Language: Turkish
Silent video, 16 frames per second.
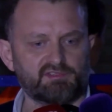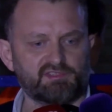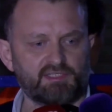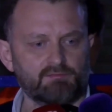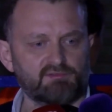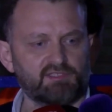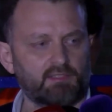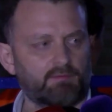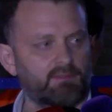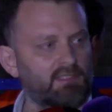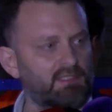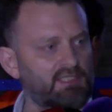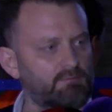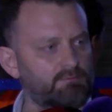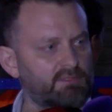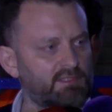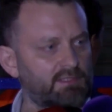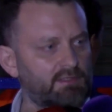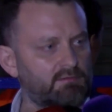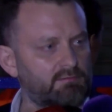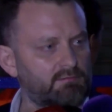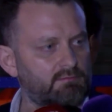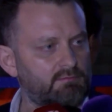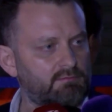biz kimseye belli etmeden,
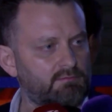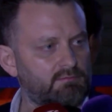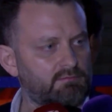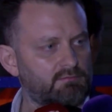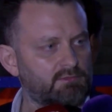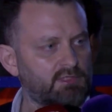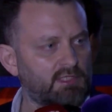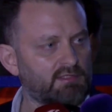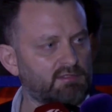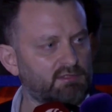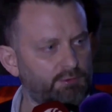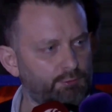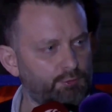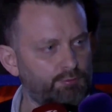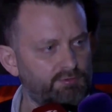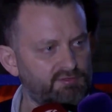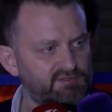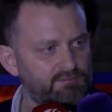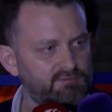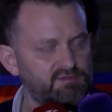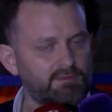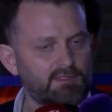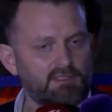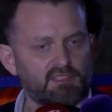karda yürüyüp
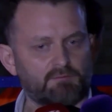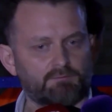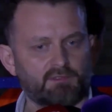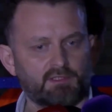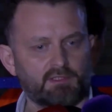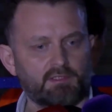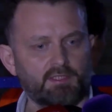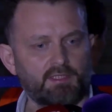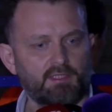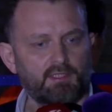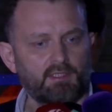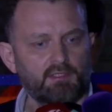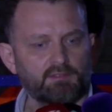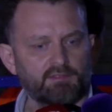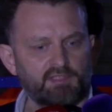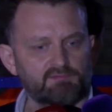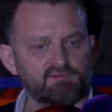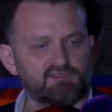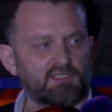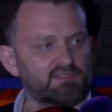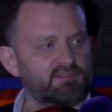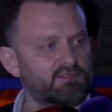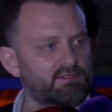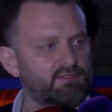izimizi belli etmeden
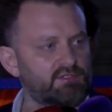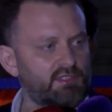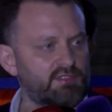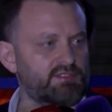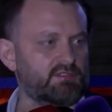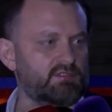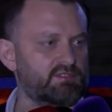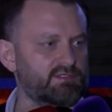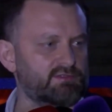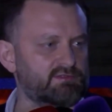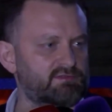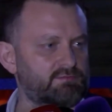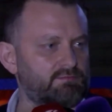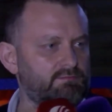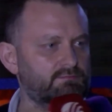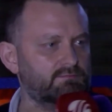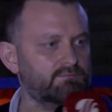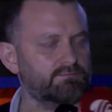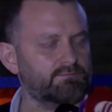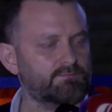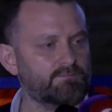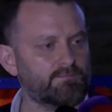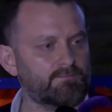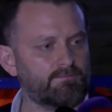imza atılınca açıklayacağız.
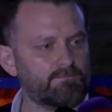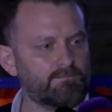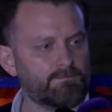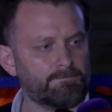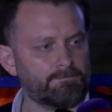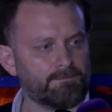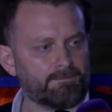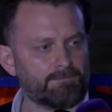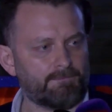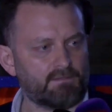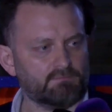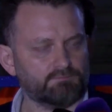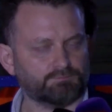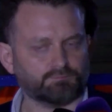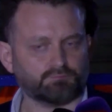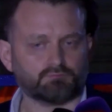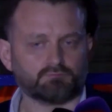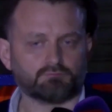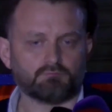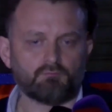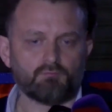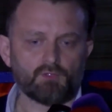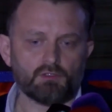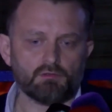Maxi Gomez'in adı geçiyor doğru mu?
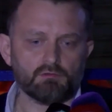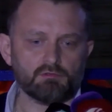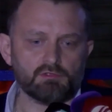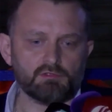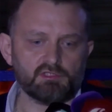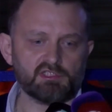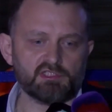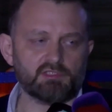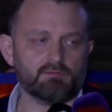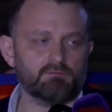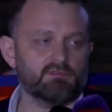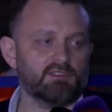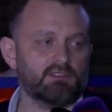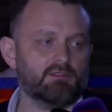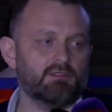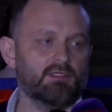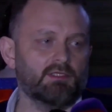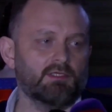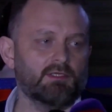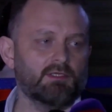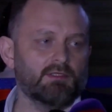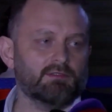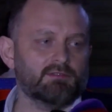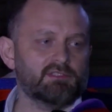Bir de Balotelli ile ilgili
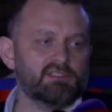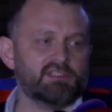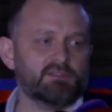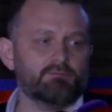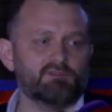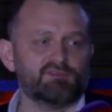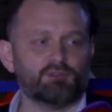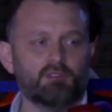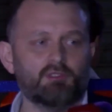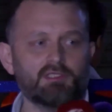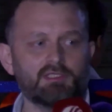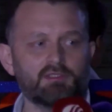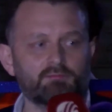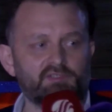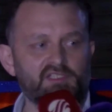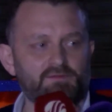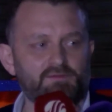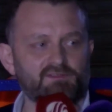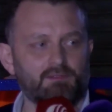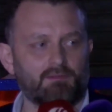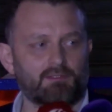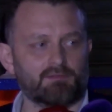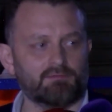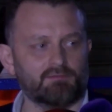bir takım Şimdi söyledim var. hiçbir
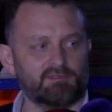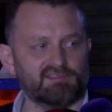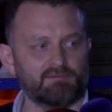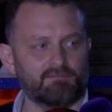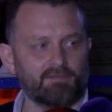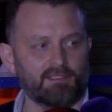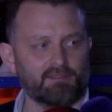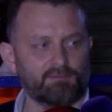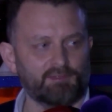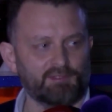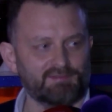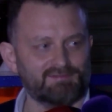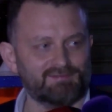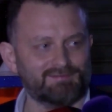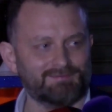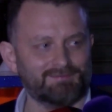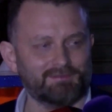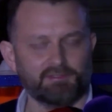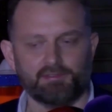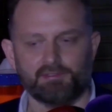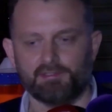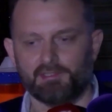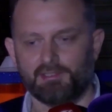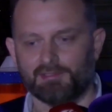zaman isim vermeyiz.
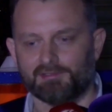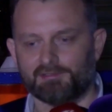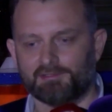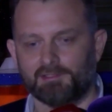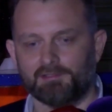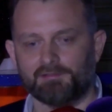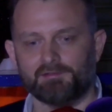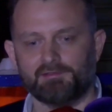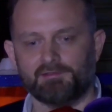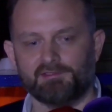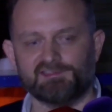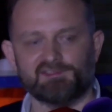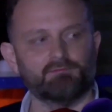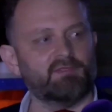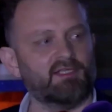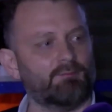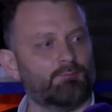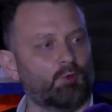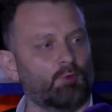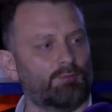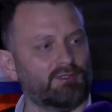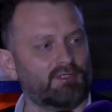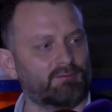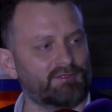E, alttan isim de
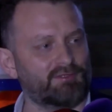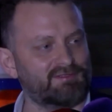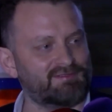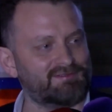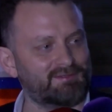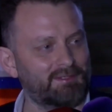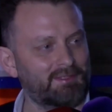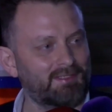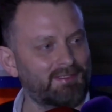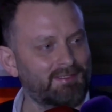pompalamayız.